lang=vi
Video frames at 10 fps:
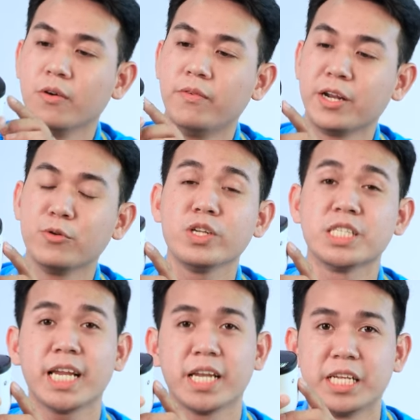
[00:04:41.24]
Và nút
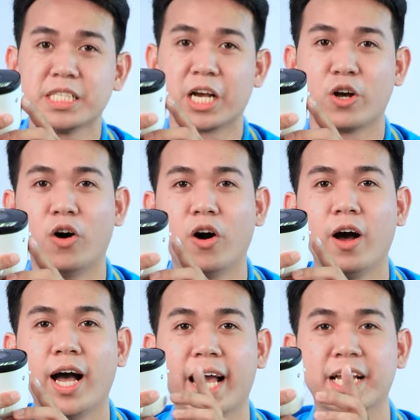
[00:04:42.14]
reset này sẽ có
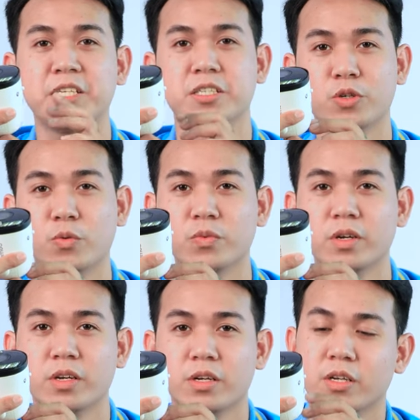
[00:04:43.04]
hai cách sử dụng.
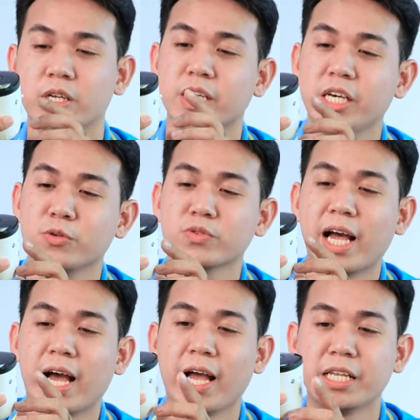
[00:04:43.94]
Khi chúng
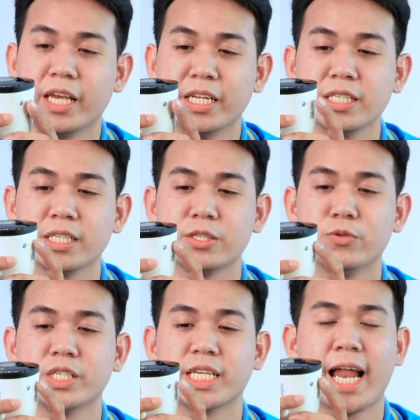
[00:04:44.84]
ta nhấn
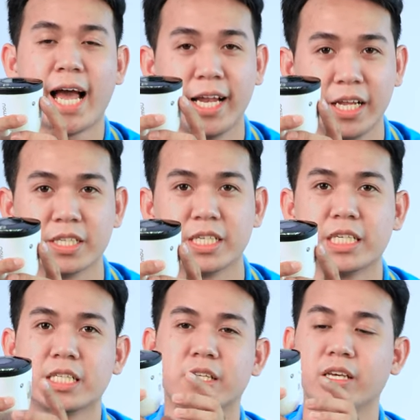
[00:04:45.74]
nút reset hai lần
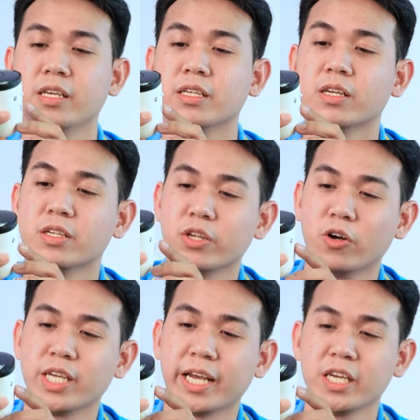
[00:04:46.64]
thì
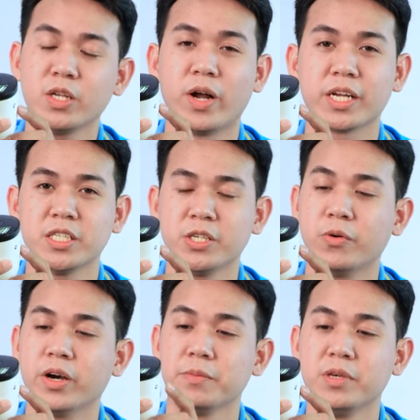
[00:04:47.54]
nó sẽ kích hoạt cái chế
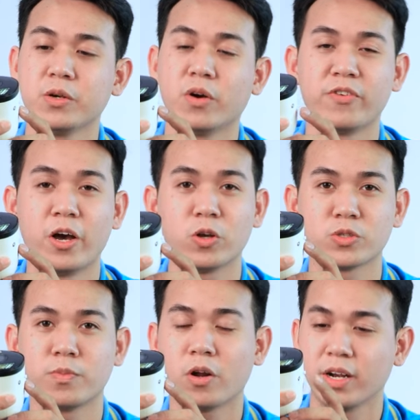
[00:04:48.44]
độ AB Wi-Fi
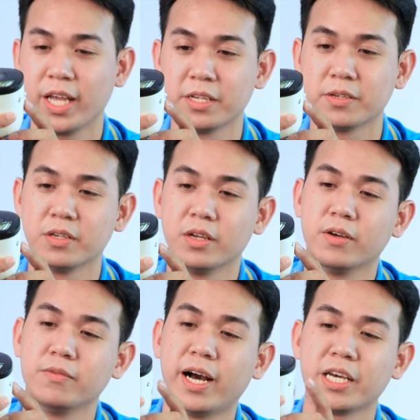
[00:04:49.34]
hotspot lên
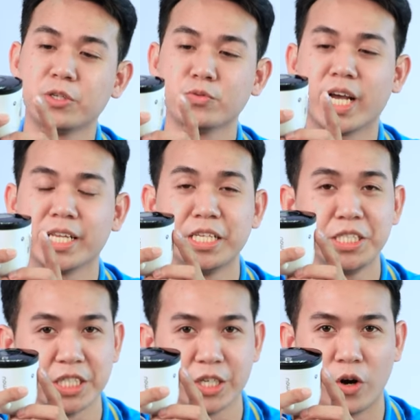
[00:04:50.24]
và khi chúng ta nhấn
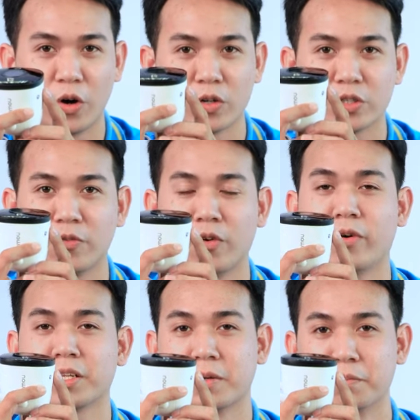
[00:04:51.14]
giữ nó trong vòng
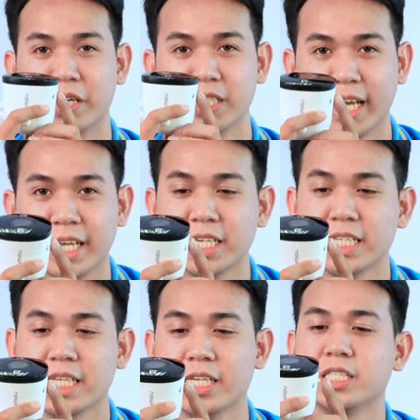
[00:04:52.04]
khoảng tầm 10 giây
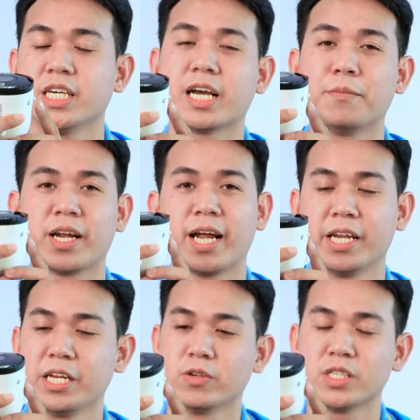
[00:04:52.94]
thì chiếc camera
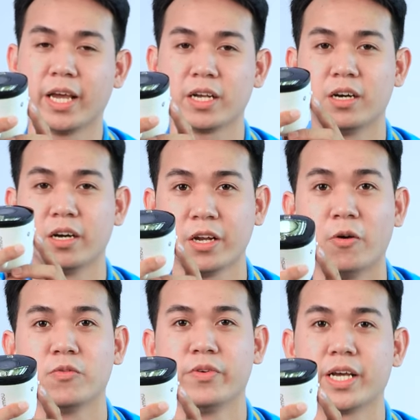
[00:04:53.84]
này nó sẽ khởi
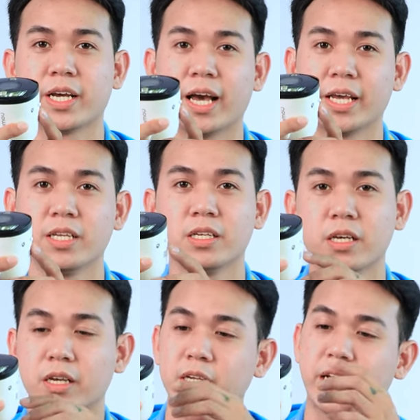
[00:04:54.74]
động về cái
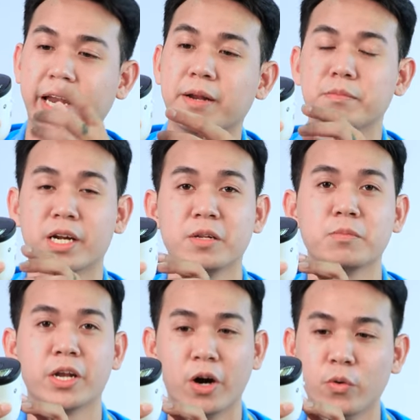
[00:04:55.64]
cài đặt mặc định
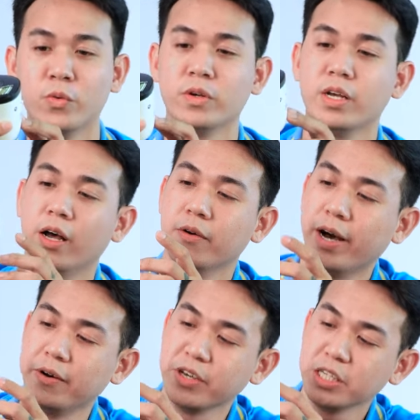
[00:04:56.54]
ban đầu
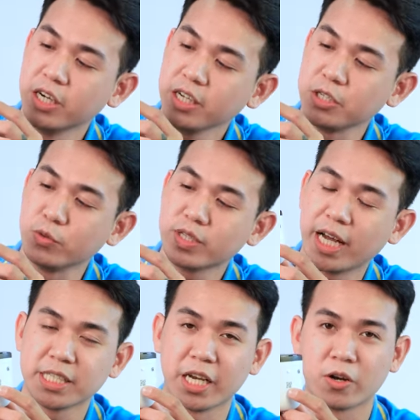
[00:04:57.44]
và ở phía dưới thì chúng
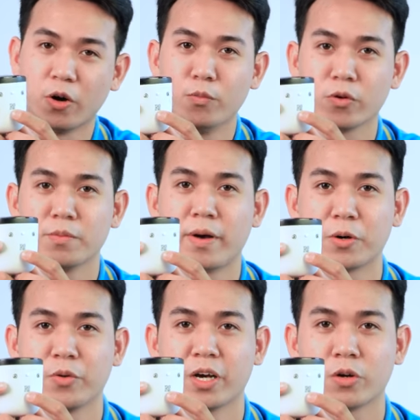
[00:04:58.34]
ta sẽ có một cái mã
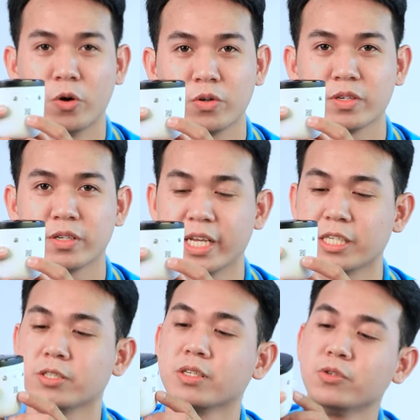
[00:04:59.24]
QR code để
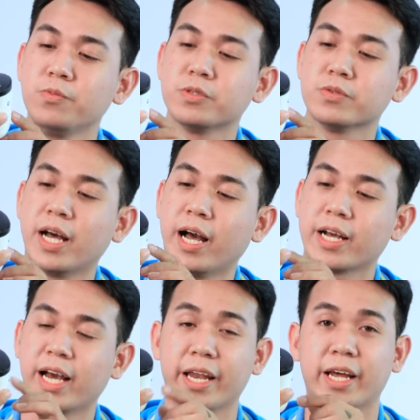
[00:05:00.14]
giúp chúng ta
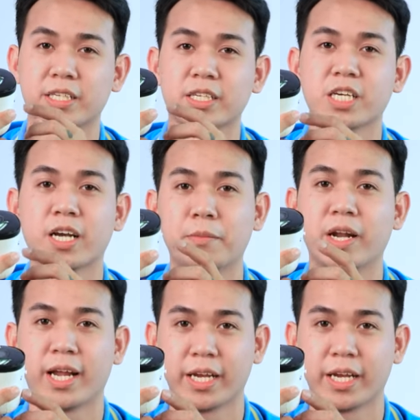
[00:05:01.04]
cài đặt cái chiếc camera